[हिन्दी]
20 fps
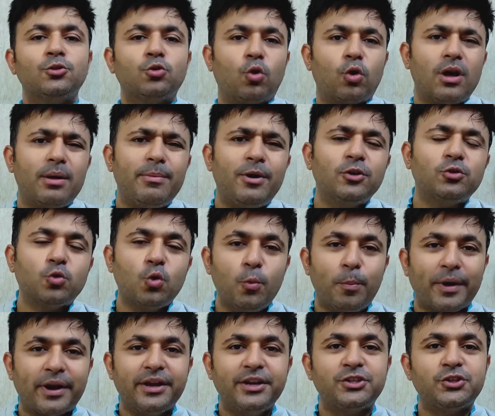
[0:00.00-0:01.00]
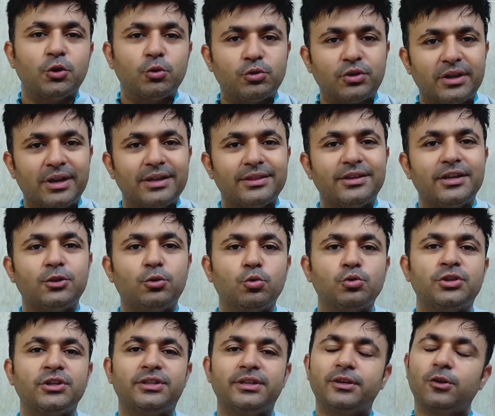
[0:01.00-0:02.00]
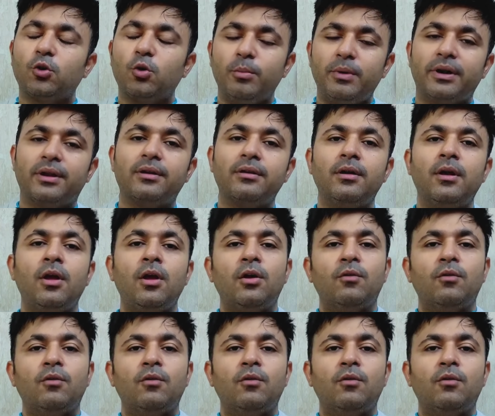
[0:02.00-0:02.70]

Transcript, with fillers: थोड़ा बहुत ऊपर नीचे होती रहती है दो से तीन किलोमीटर